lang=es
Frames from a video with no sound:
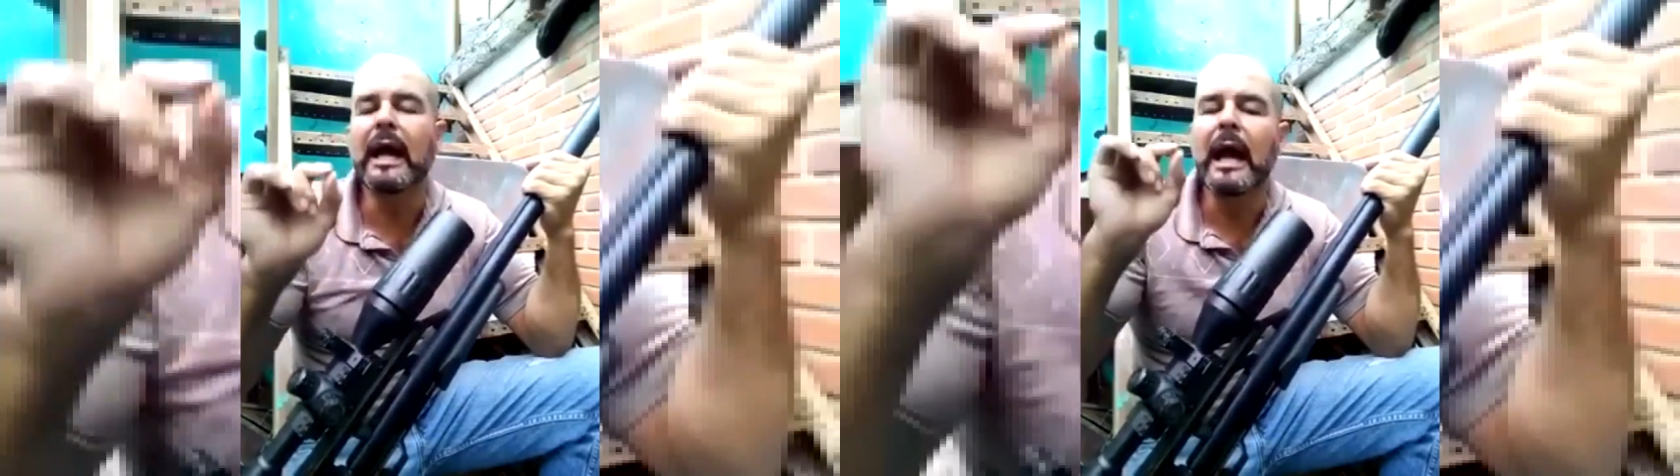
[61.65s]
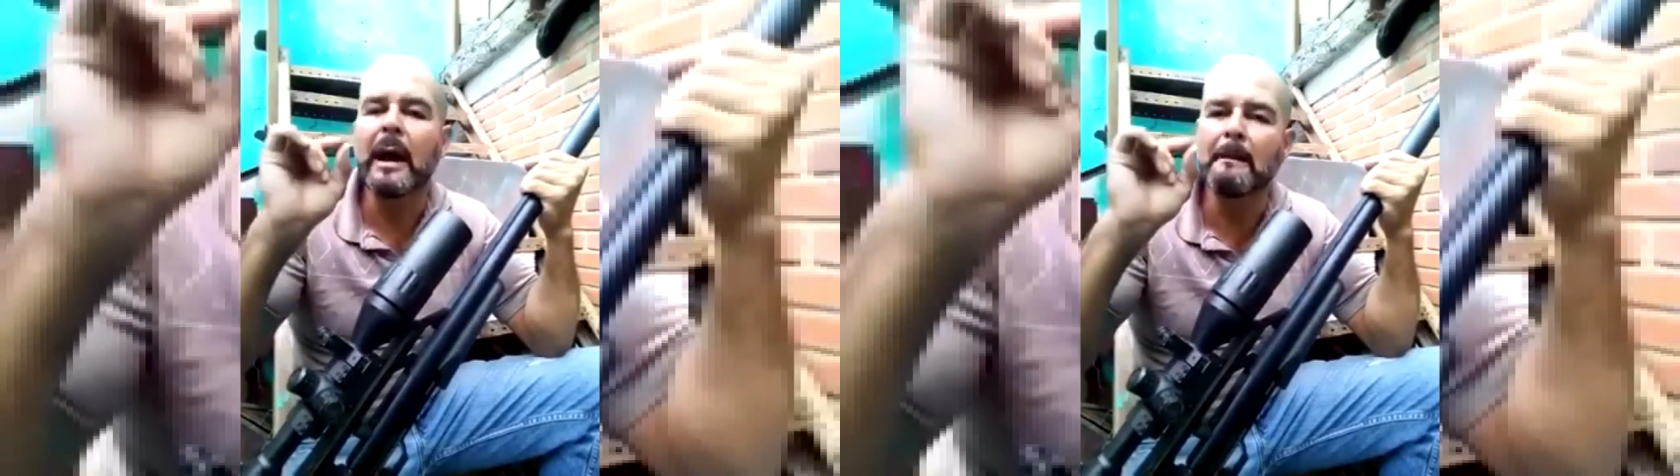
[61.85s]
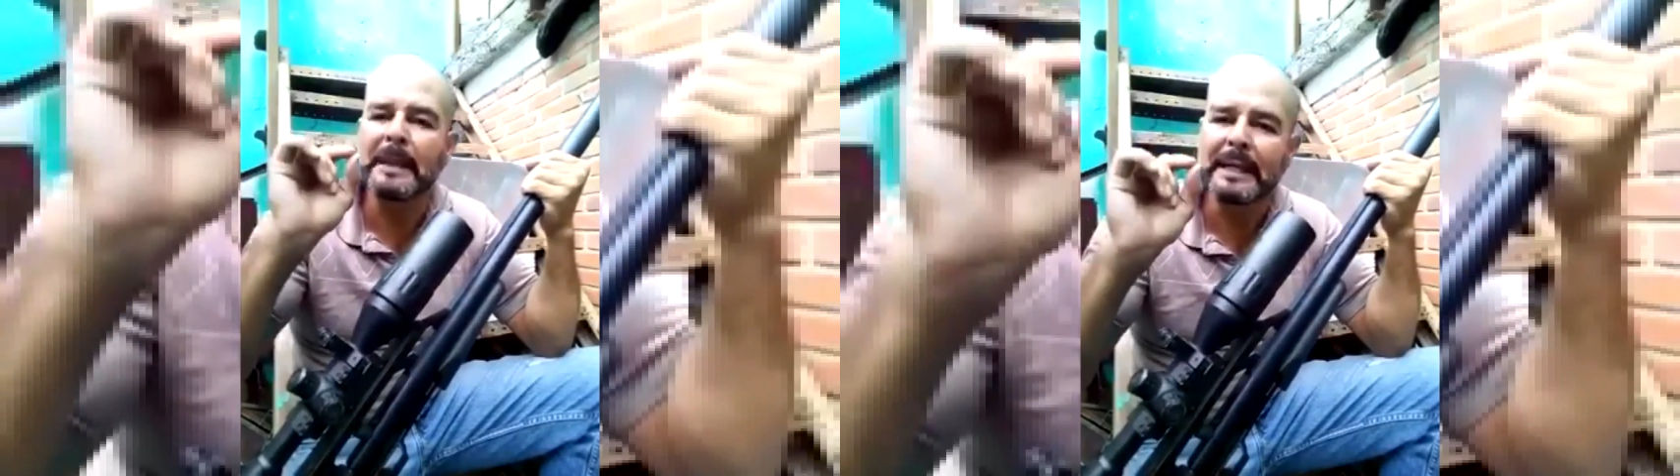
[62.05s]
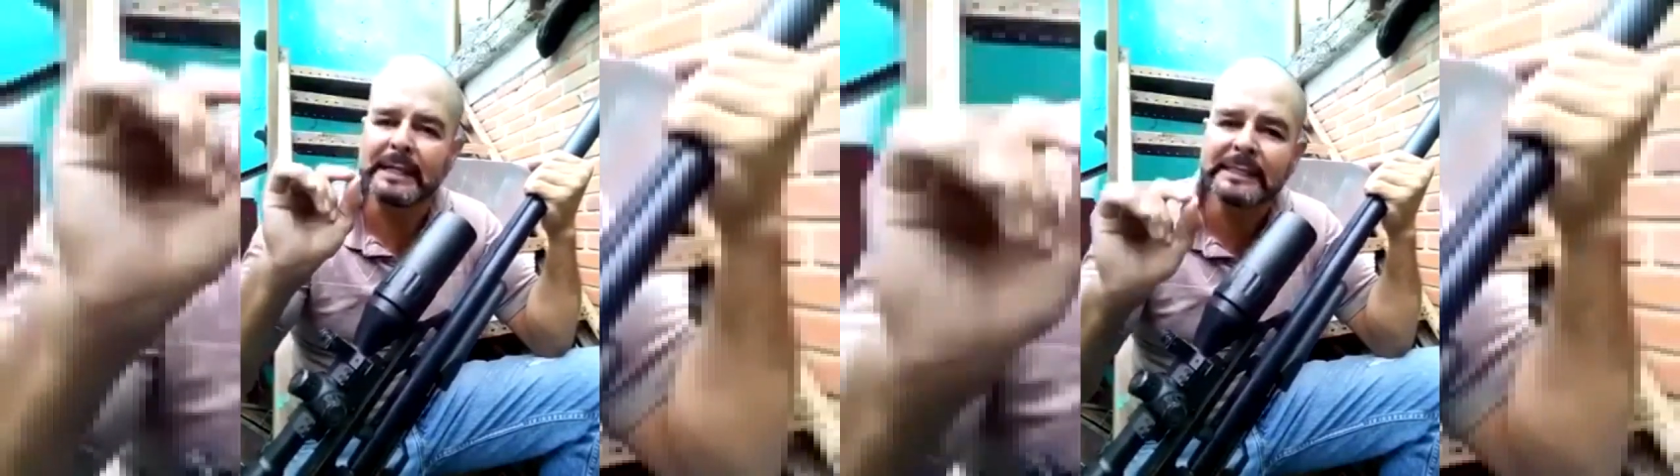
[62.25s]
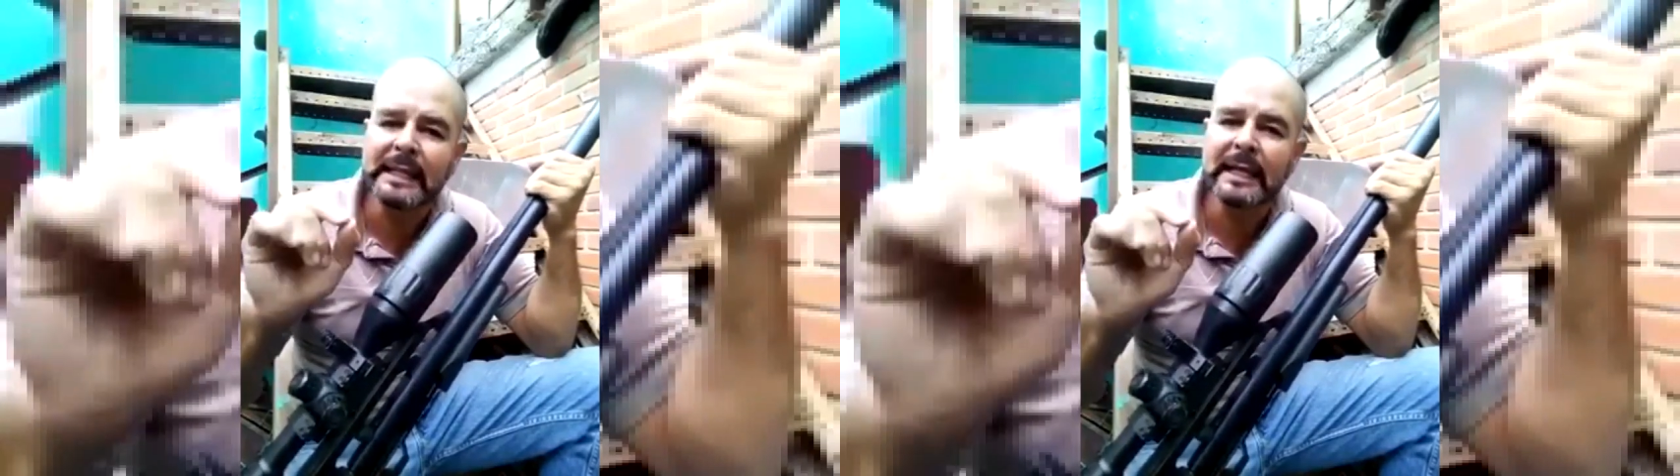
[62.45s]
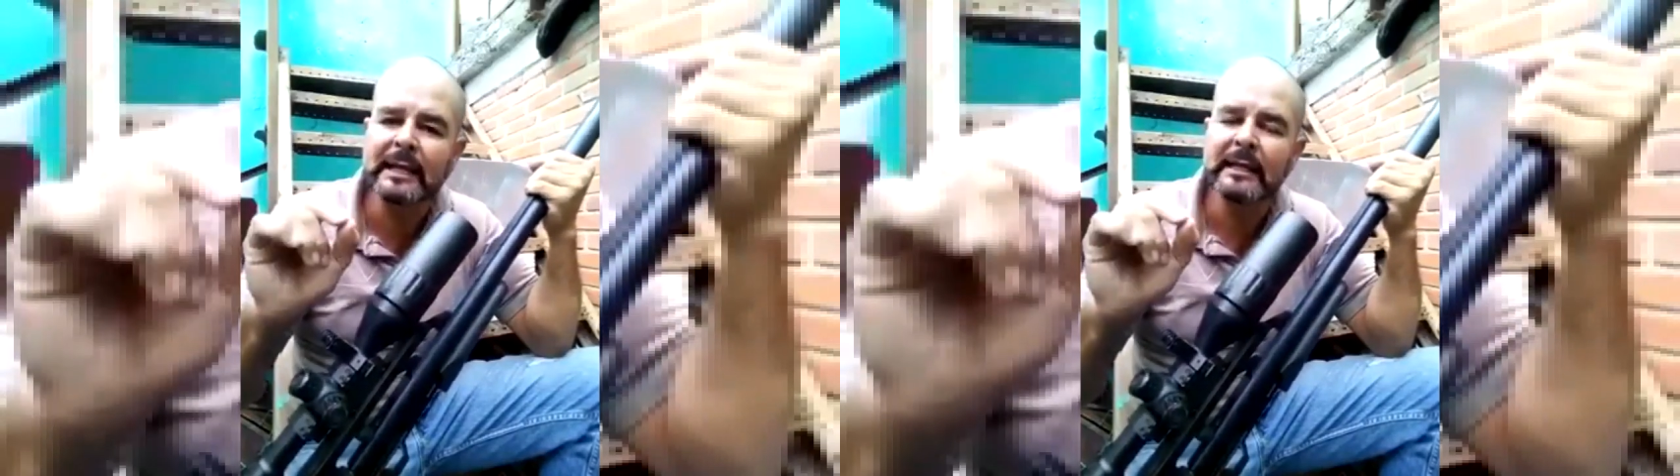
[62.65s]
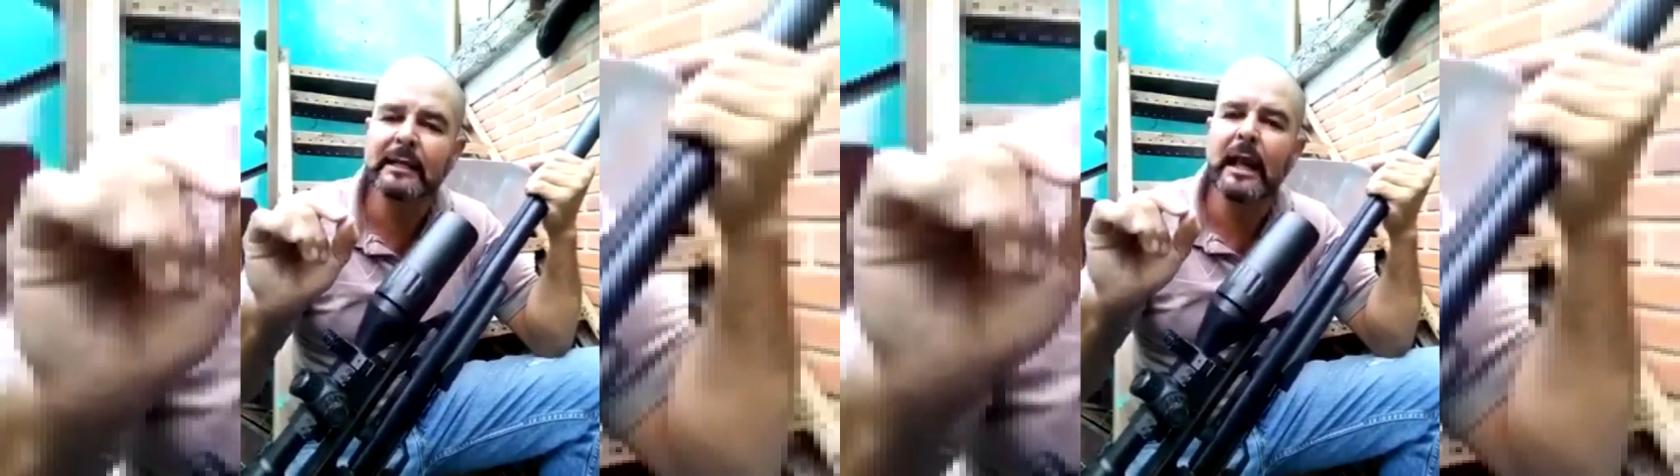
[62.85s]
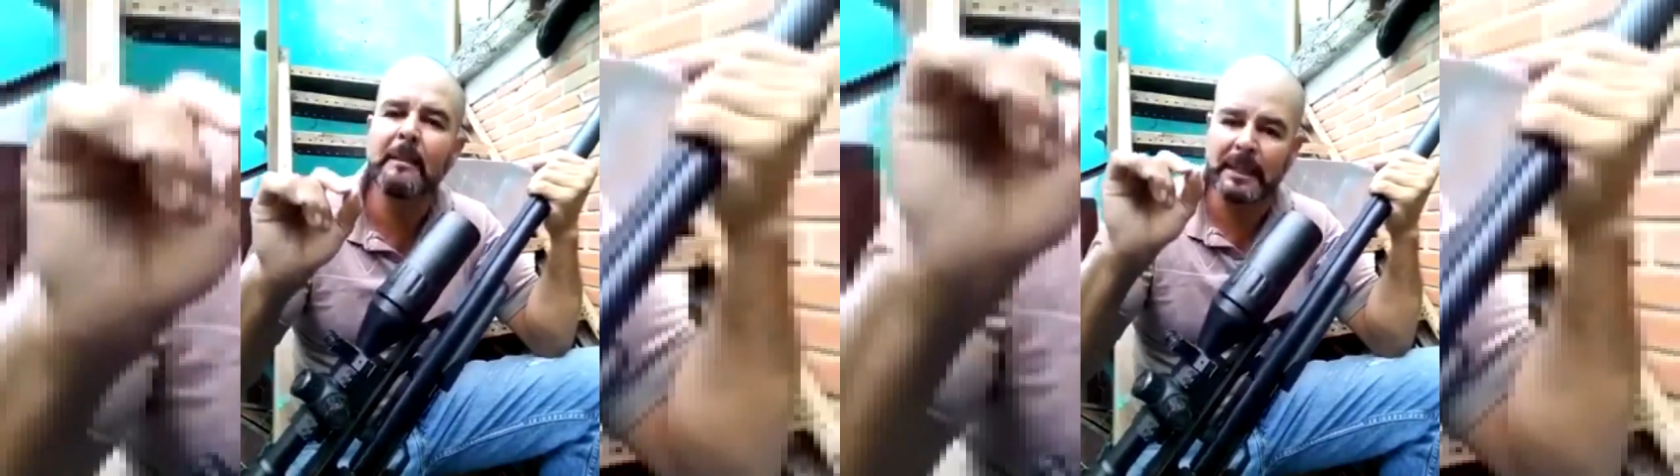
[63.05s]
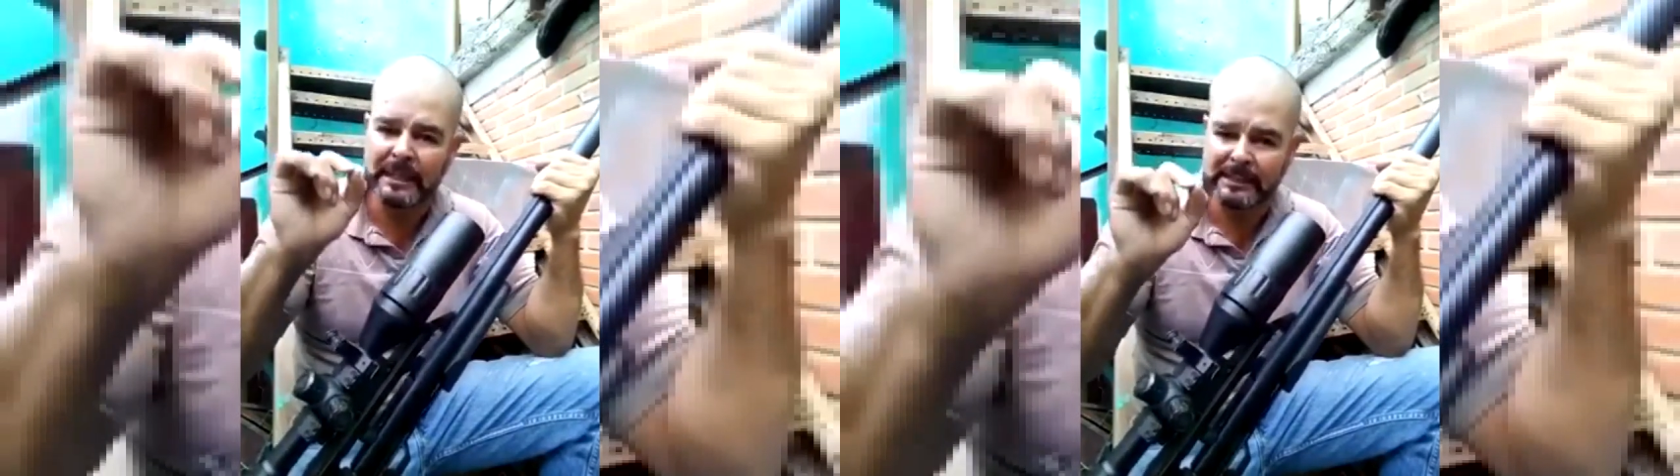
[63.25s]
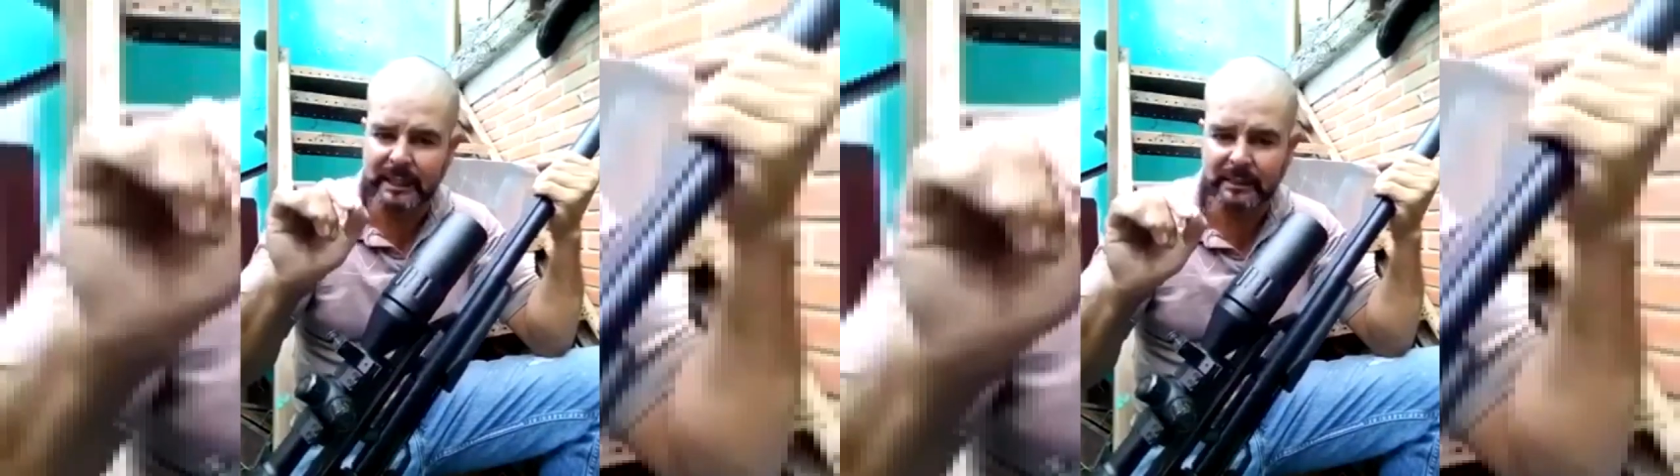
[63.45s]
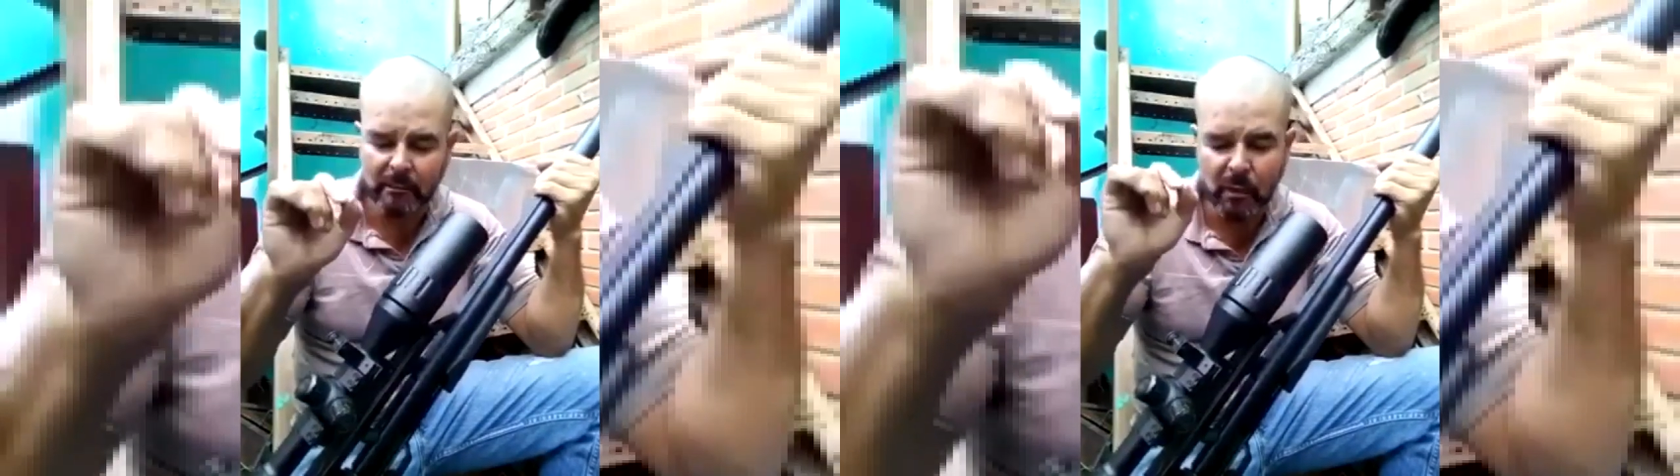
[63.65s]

amenazar, amenazar de